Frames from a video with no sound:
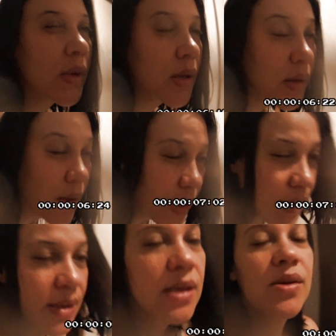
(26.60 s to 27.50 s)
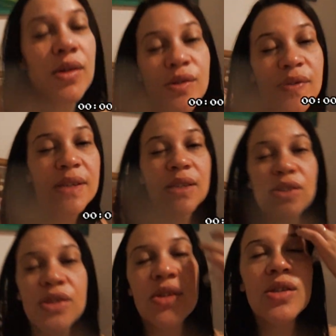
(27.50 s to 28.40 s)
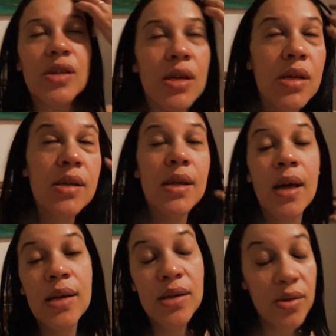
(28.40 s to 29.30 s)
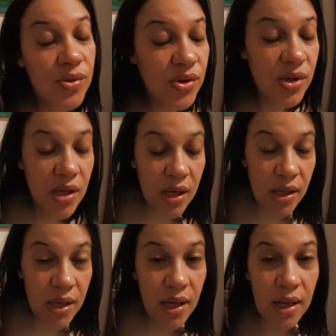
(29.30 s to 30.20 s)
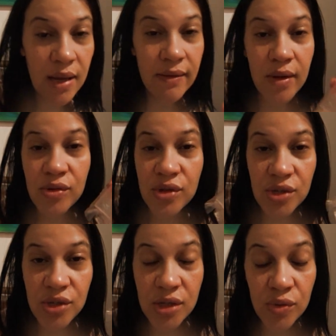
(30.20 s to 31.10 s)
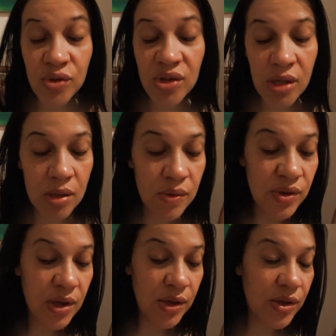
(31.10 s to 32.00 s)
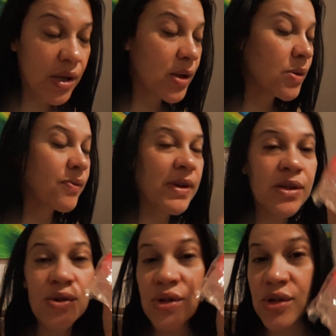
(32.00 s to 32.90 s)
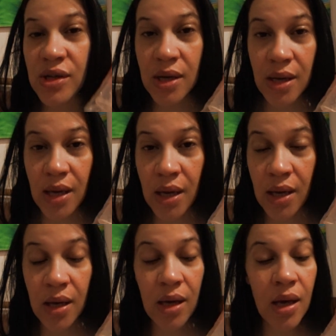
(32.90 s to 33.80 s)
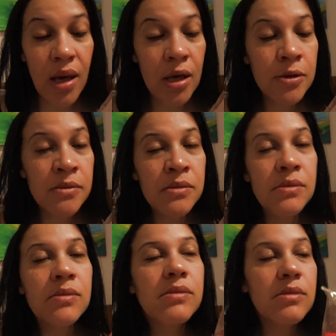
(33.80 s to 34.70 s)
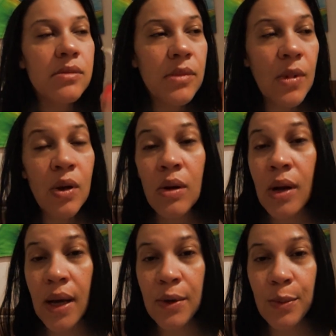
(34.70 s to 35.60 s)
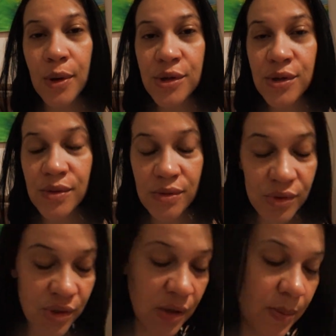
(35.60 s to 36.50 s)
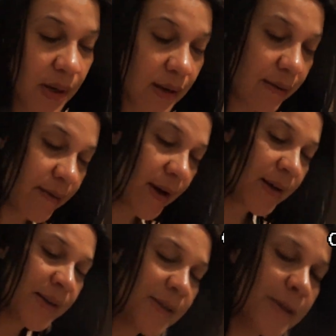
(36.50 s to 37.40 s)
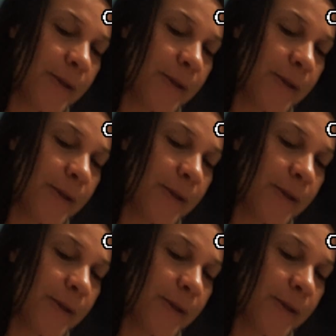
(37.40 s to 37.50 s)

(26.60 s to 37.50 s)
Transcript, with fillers: Agora, esse negócio de fazer xixi tá tão chique que tem que levar o xixi no gelo, gente. Tem que fazer o xixi aqui, colocar no potinho com gelo pra levar.